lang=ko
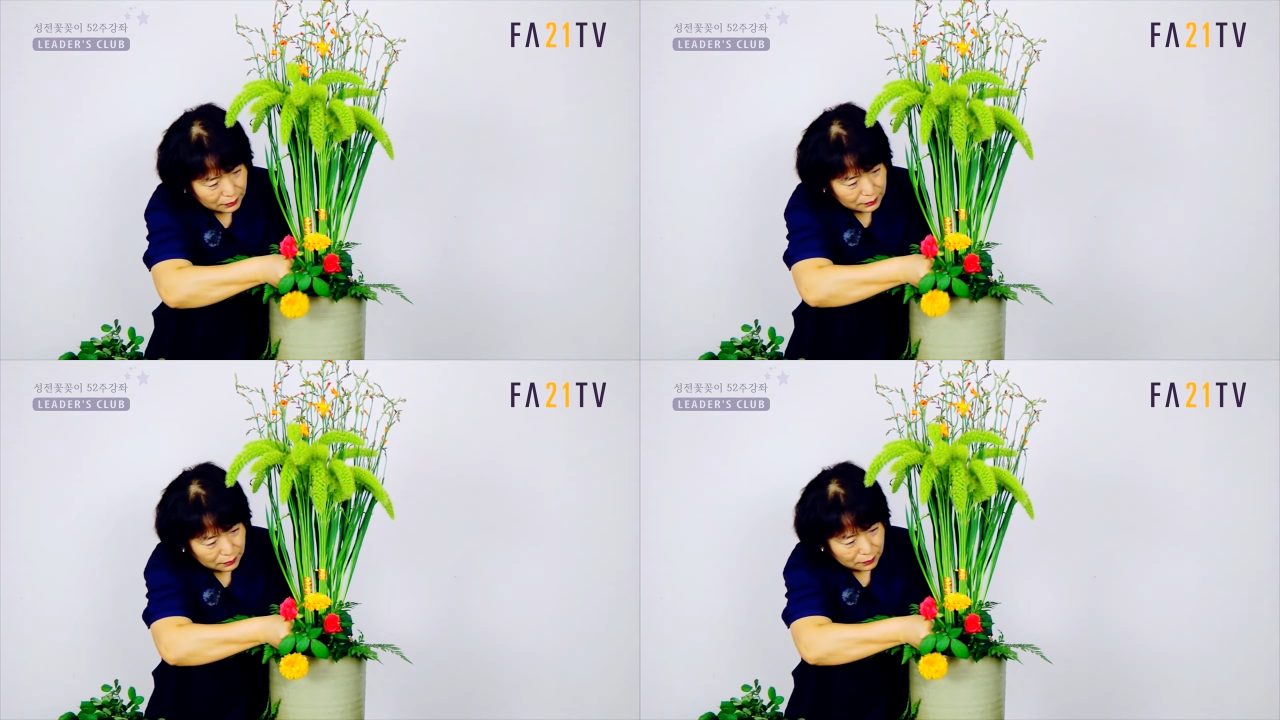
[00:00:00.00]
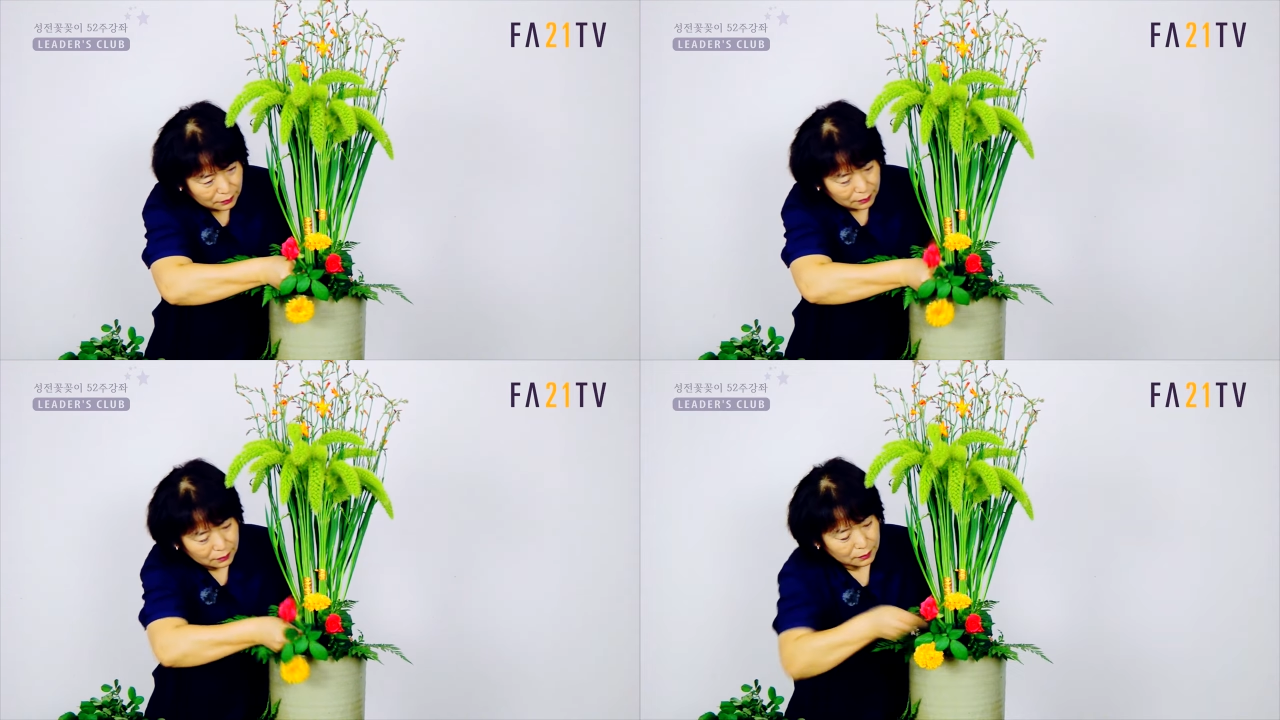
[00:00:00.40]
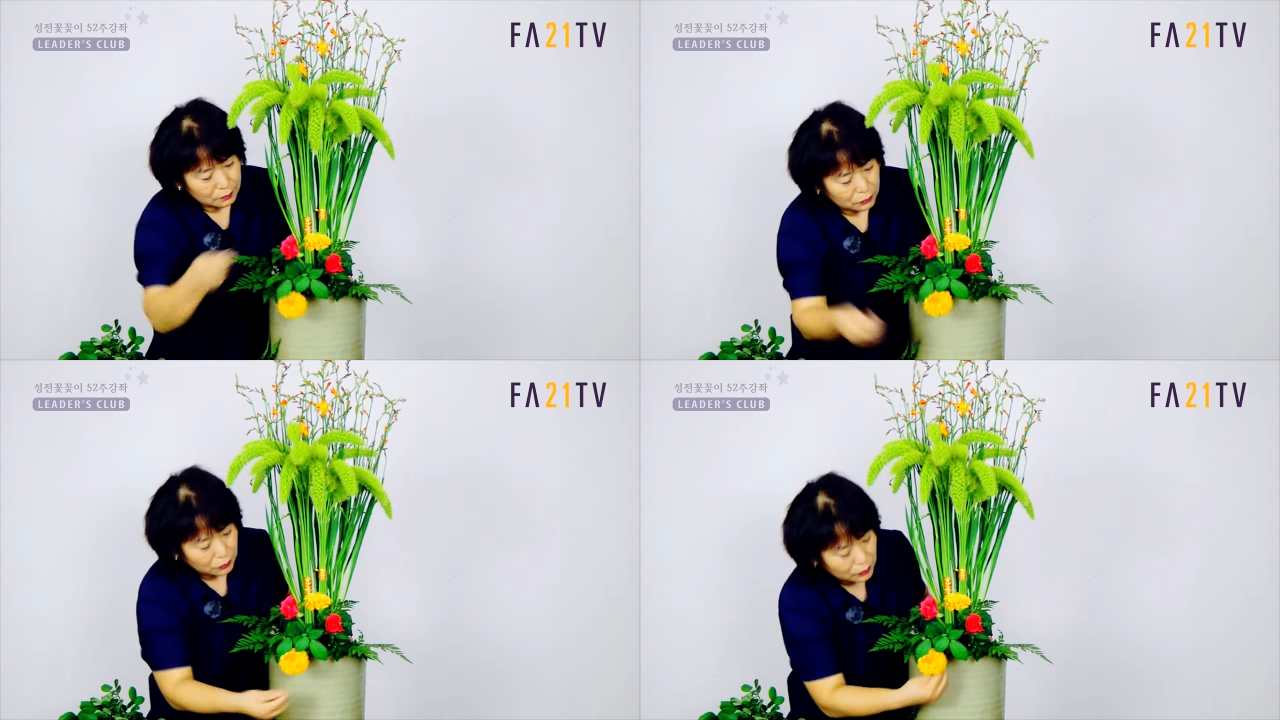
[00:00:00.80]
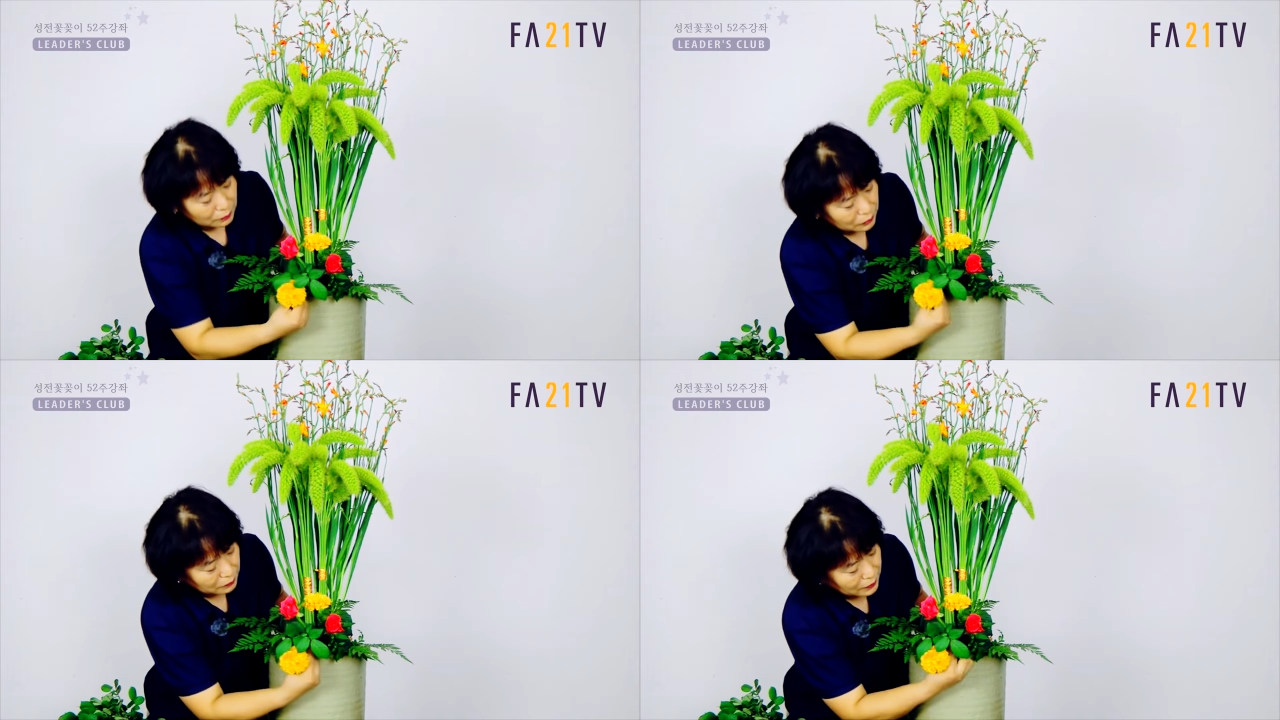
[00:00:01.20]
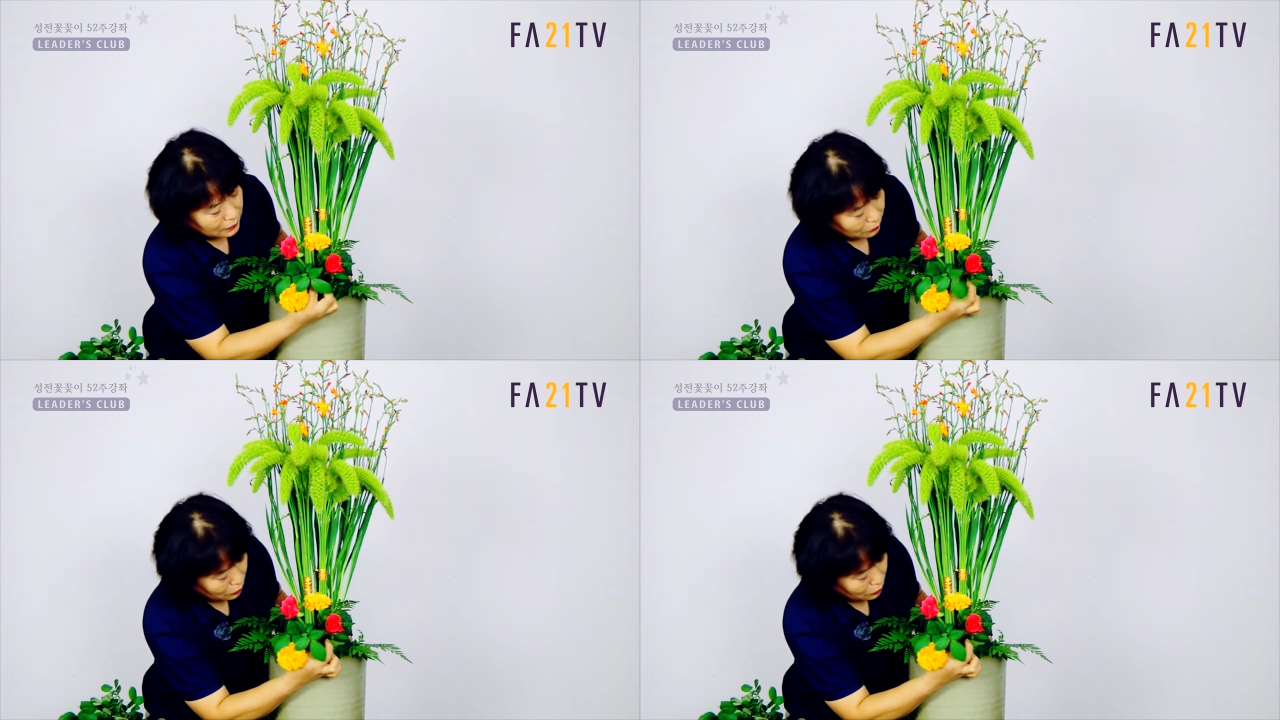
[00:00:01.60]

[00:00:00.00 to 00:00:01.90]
그래서 물올림을 미리